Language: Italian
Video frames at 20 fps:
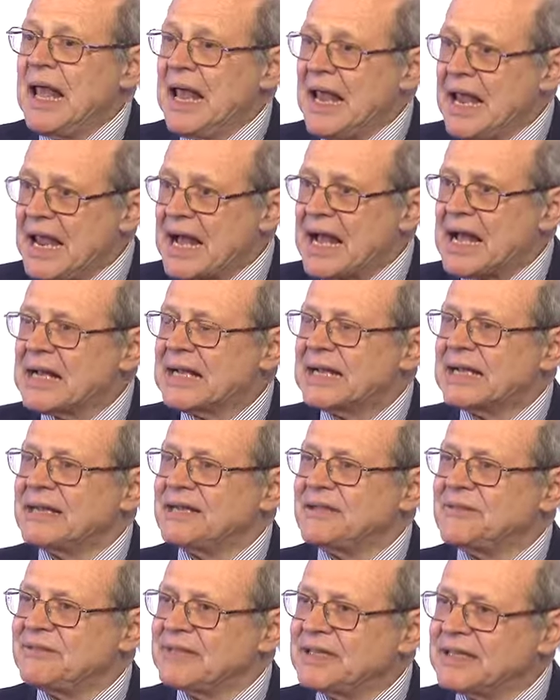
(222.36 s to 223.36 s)
e anche
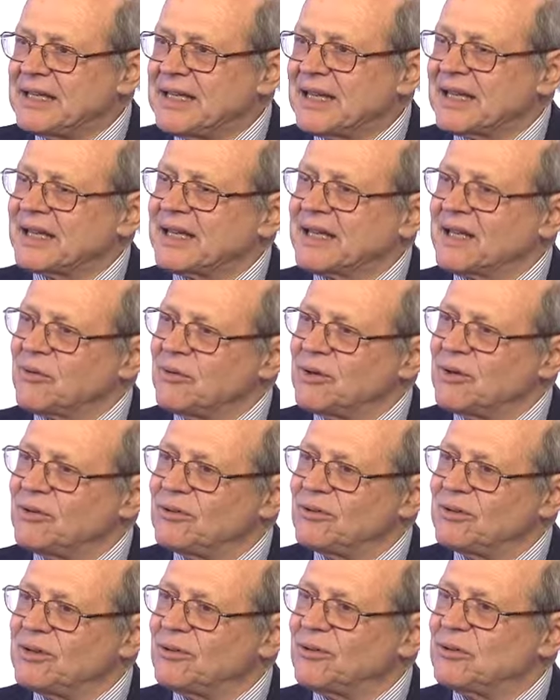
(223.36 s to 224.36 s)
di vedere che
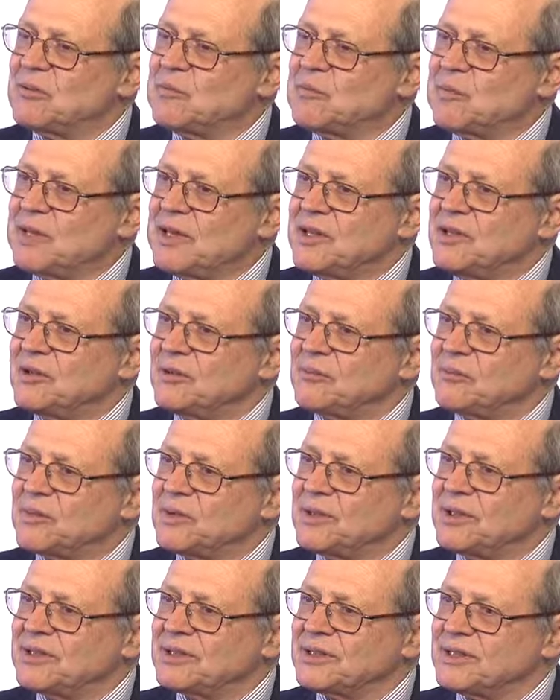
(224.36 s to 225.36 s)
quello, il loro impegno
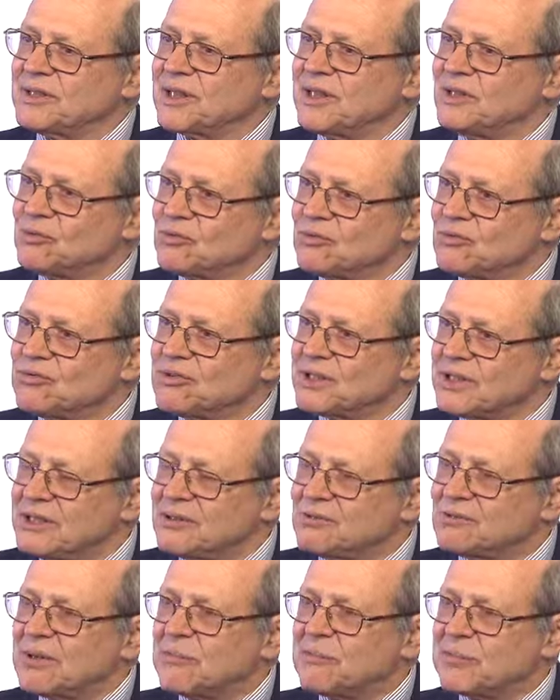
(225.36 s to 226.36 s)
poi si traduce
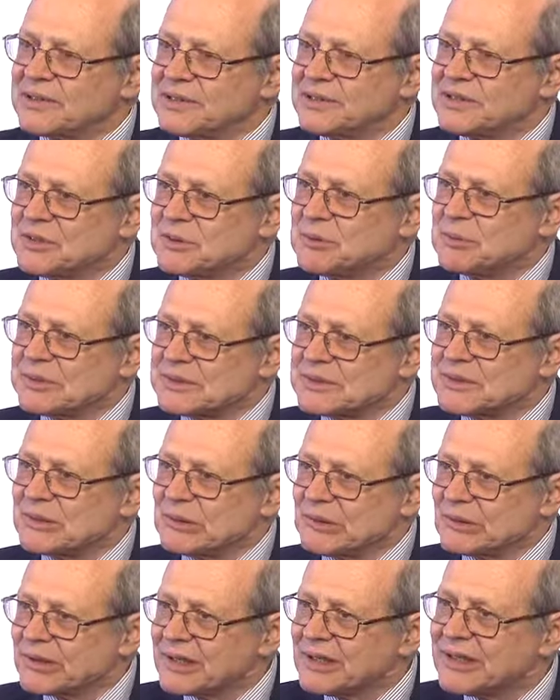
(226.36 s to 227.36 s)
in una
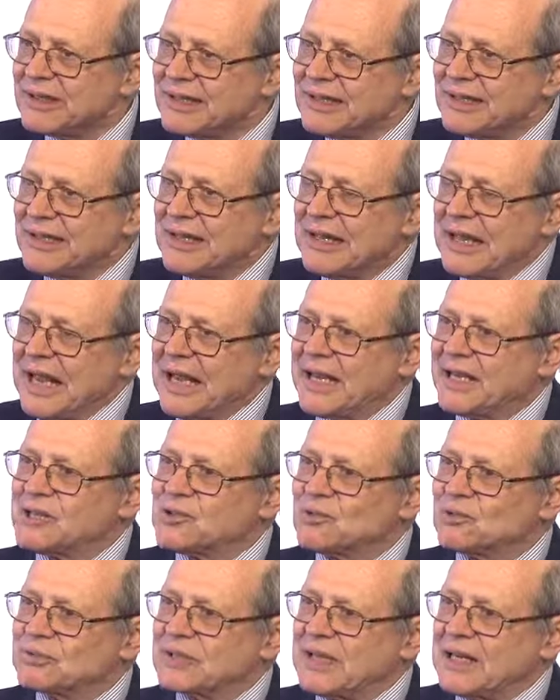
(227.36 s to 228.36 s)
partecipazione ai
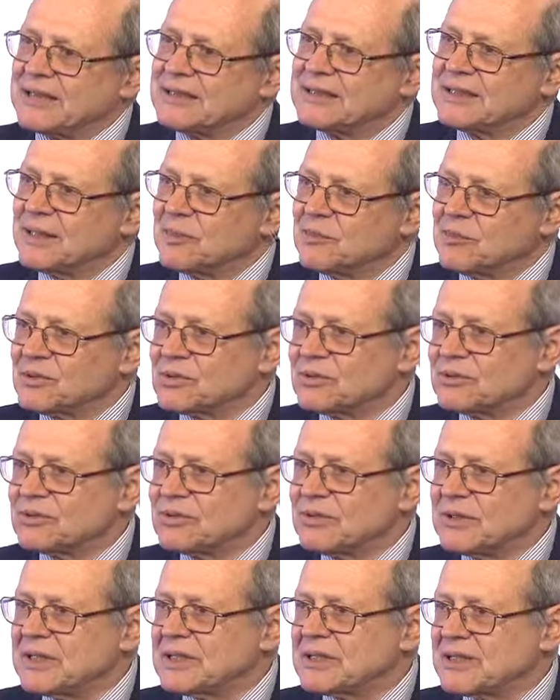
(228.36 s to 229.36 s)
risultati, che
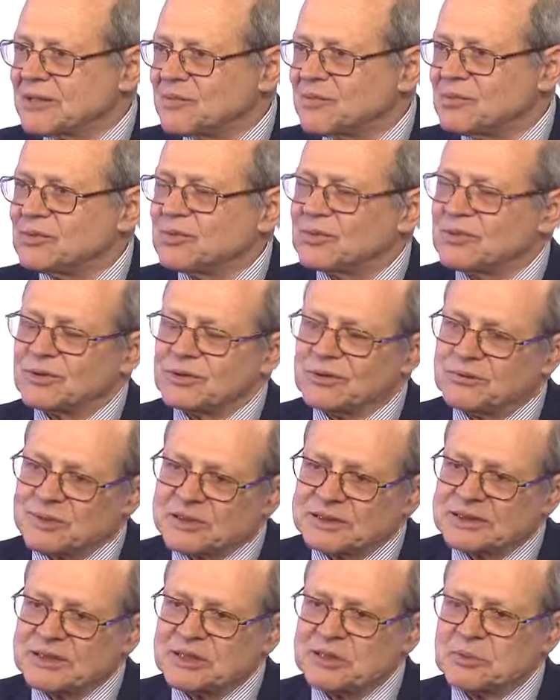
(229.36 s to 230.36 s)
possono essere appunto
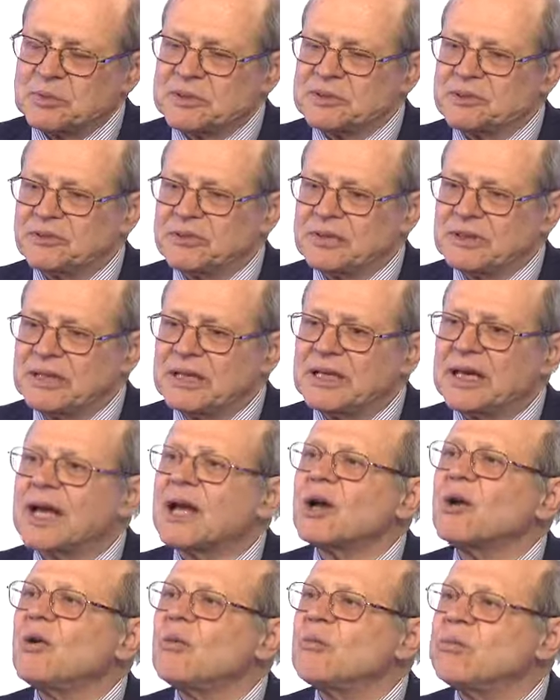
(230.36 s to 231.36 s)
partecipazioni in
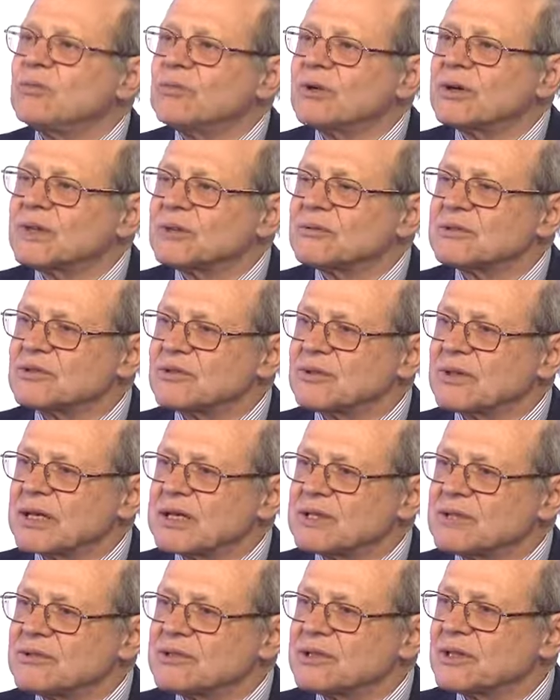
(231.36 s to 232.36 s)
denaro oppure in questo
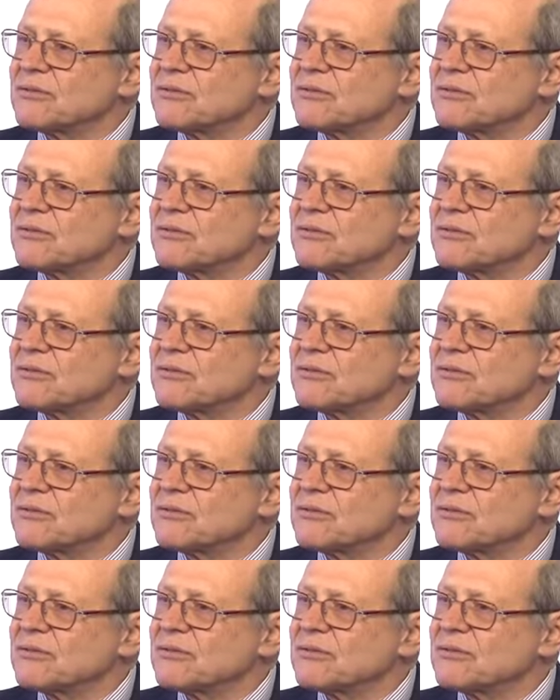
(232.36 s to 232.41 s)
caso in